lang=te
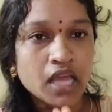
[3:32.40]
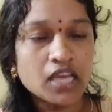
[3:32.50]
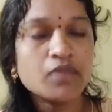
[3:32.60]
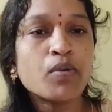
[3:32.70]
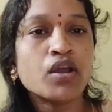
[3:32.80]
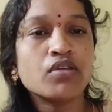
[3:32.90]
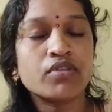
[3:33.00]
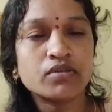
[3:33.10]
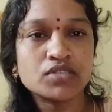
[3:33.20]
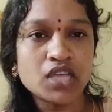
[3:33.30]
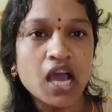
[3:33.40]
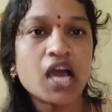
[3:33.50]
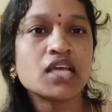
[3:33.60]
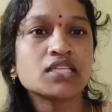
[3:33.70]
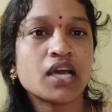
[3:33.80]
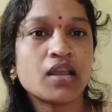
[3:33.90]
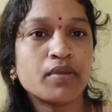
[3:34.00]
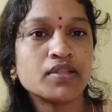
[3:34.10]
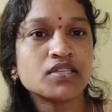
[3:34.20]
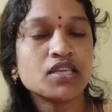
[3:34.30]
తల్లిపాలు ఇవ్వడం చాలా చాలా
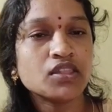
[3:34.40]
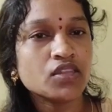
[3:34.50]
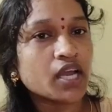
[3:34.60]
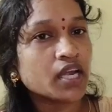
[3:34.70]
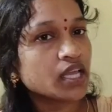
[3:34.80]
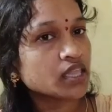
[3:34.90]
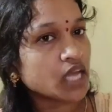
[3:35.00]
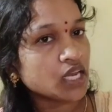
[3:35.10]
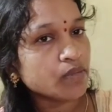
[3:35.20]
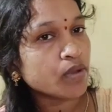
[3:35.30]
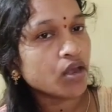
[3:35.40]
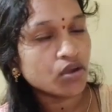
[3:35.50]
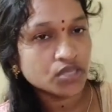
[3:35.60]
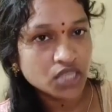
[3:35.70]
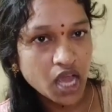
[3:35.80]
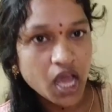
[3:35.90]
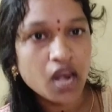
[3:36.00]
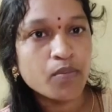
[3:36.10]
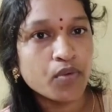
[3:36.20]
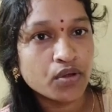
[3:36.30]
మంచిది ఎందుకంటే తల్లిపాలలో
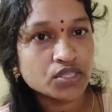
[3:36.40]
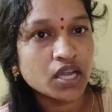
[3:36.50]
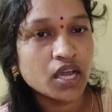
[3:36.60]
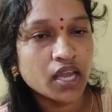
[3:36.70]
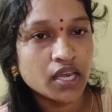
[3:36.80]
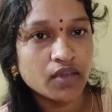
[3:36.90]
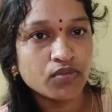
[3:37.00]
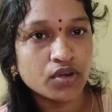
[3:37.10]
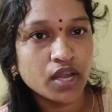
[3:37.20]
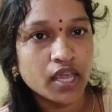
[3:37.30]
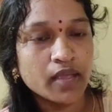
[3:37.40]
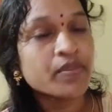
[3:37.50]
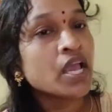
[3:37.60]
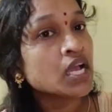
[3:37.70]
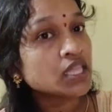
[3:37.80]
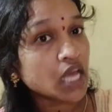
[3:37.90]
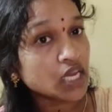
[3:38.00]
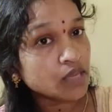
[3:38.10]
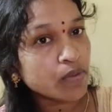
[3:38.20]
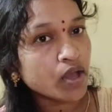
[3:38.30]
చాలా పోషకాలు అనేవి ఉన్నాయి
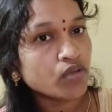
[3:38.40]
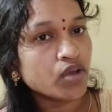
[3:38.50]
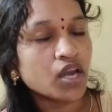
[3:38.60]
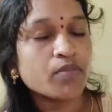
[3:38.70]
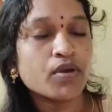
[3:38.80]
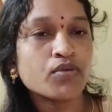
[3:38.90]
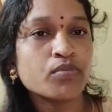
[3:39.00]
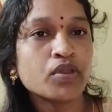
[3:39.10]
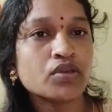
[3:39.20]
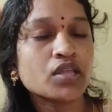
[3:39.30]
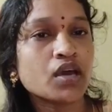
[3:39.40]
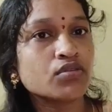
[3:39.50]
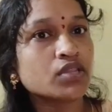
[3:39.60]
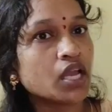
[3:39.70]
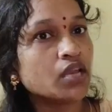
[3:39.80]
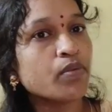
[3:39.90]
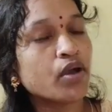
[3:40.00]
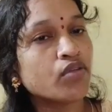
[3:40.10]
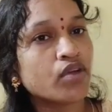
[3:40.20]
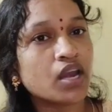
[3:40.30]
తల్లిపాలు వల్ల బరువు పెరుగుతారు
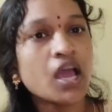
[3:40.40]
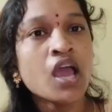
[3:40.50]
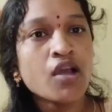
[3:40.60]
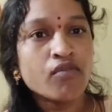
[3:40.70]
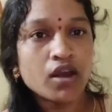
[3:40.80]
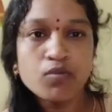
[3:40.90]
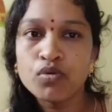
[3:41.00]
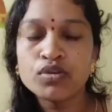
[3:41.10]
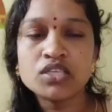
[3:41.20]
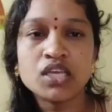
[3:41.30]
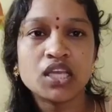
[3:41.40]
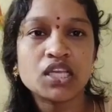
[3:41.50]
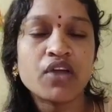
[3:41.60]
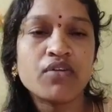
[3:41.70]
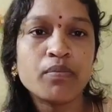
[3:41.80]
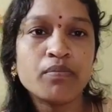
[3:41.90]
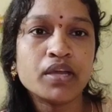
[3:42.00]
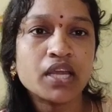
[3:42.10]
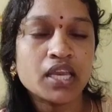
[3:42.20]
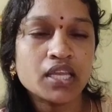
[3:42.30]
తల్లిపాలు వల్ల వాళ్ళ బోన్స్ అనేది
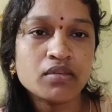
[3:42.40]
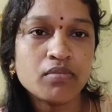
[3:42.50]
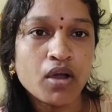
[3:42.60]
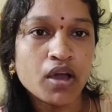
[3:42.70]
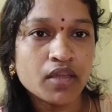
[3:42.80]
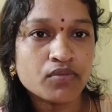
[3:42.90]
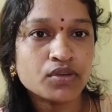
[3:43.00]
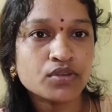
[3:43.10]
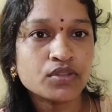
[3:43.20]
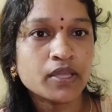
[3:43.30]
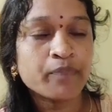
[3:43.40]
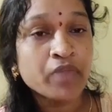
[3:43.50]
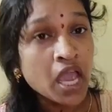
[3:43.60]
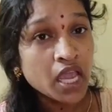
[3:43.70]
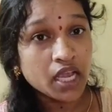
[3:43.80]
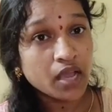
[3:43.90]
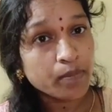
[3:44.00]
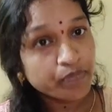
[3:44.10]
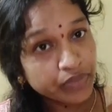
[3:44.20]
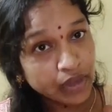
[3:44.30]
డెవలప్మెంట్ అనేది బాగానే ఉంటుంది ఇంకా